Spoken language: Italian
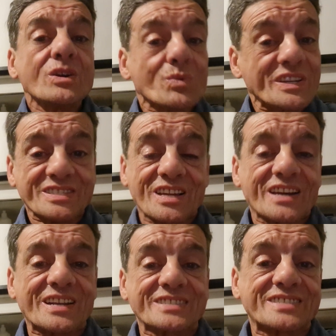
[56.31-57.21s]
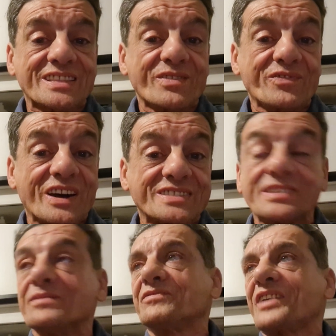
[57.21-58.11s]
Questa è la realtà dei
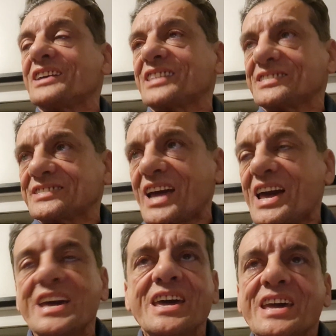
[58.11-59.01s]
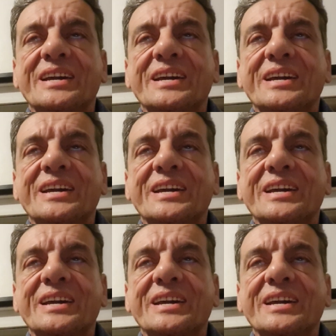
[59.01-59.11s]
fatti. Va da sé